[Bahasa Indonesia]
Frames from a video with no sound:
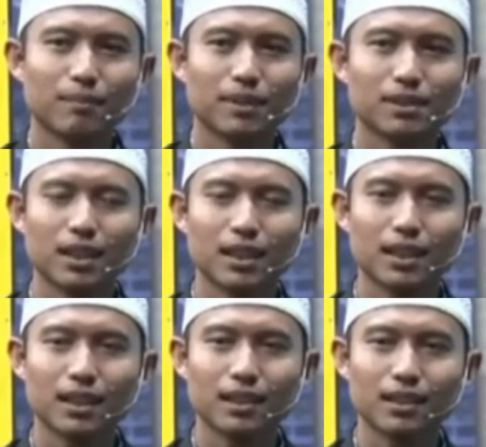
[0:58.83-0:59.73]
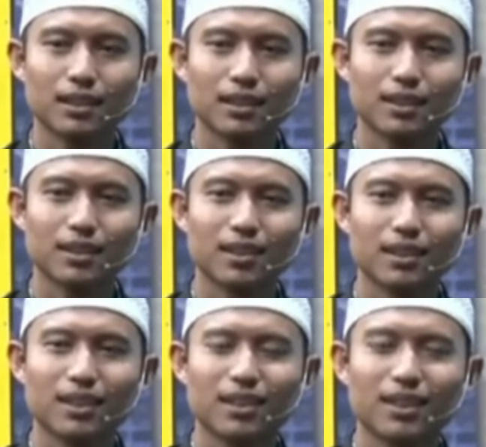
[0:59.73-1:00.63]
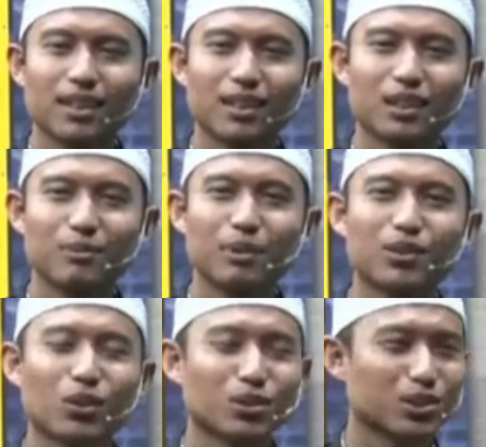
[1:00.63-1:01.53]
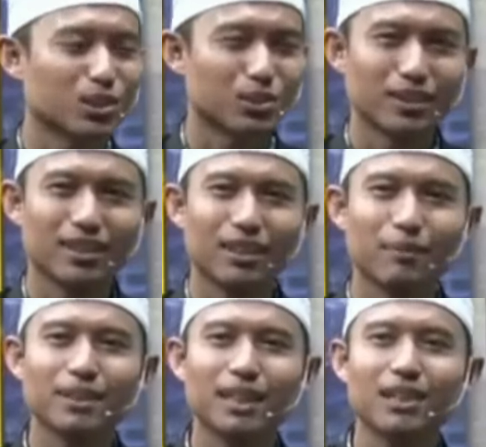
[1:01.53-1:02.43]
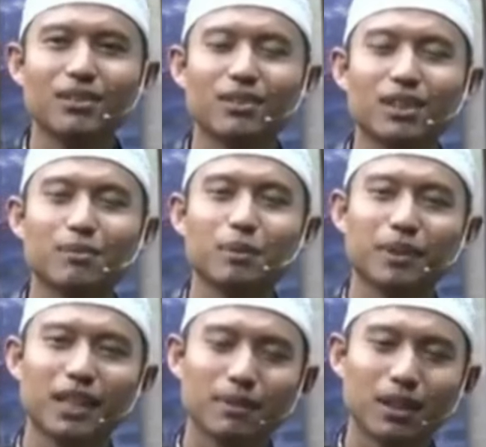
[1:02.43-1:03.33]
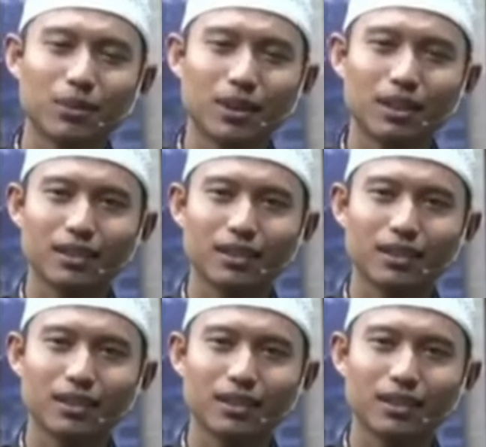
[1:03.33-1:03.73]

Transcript: masalah uh, mitos ya. Banyak kan orang berpikir bahwa